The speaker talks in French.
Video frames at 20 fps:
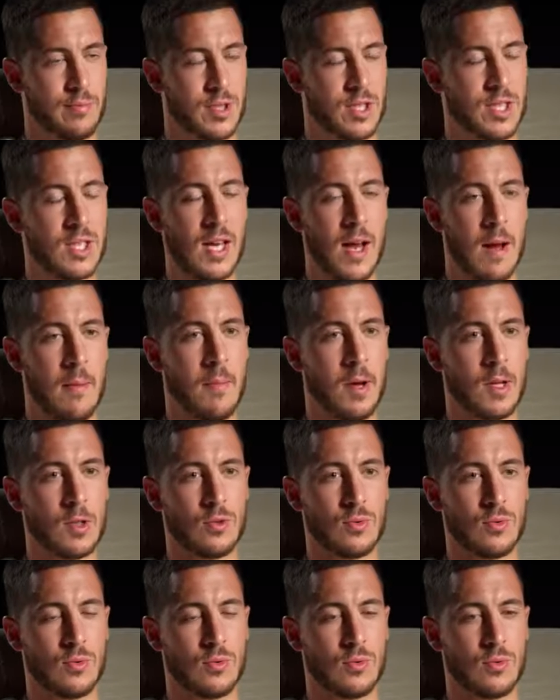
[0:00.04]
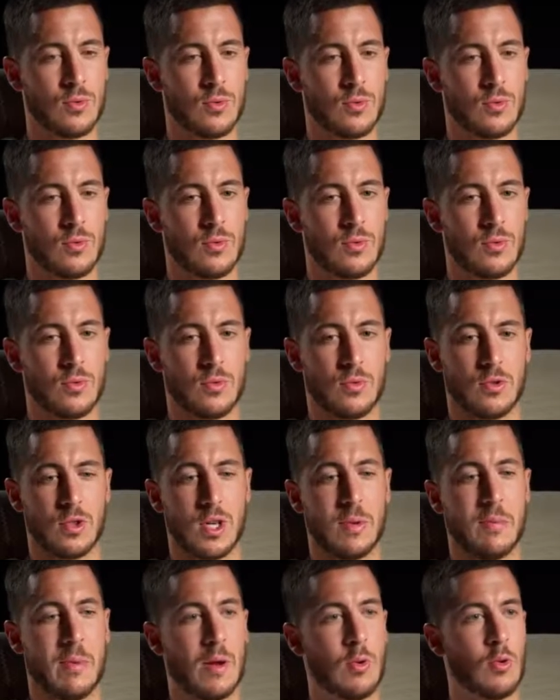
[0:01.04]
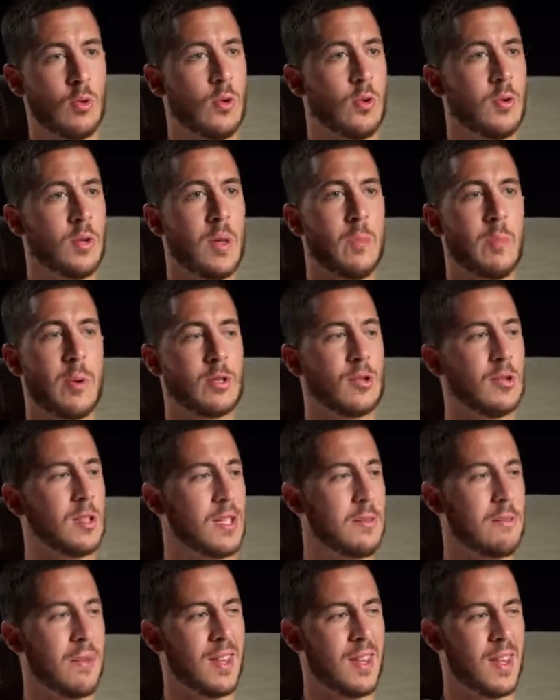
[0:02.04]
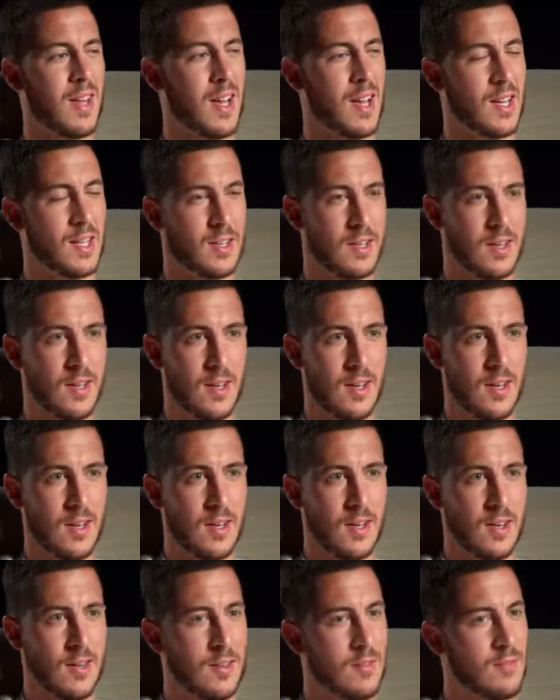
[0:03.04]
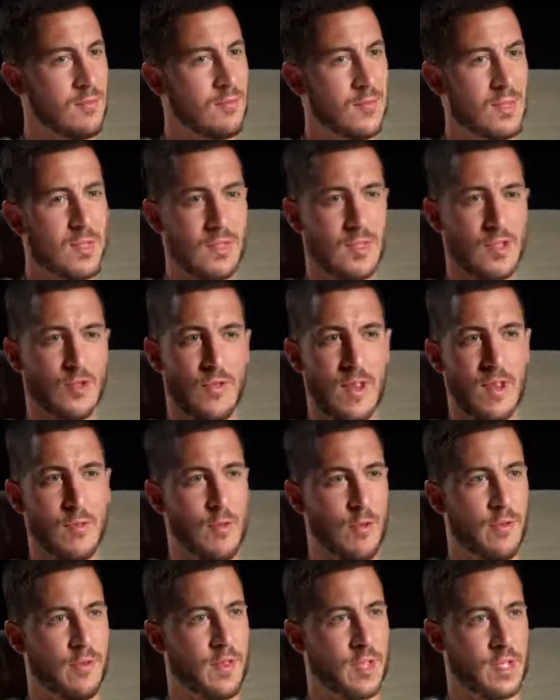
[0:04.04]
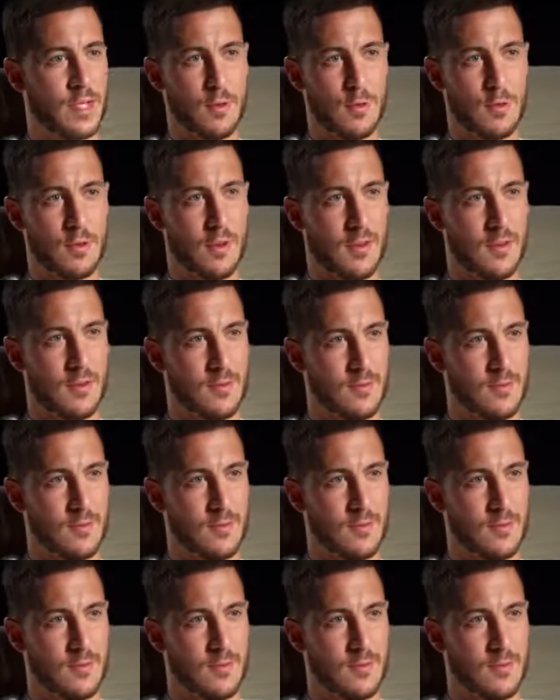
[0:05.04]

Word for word: S'il y a un match où j'ai le ballon, il n'y a personne qui m'attaque, je vais être mauvais, c'est sûr.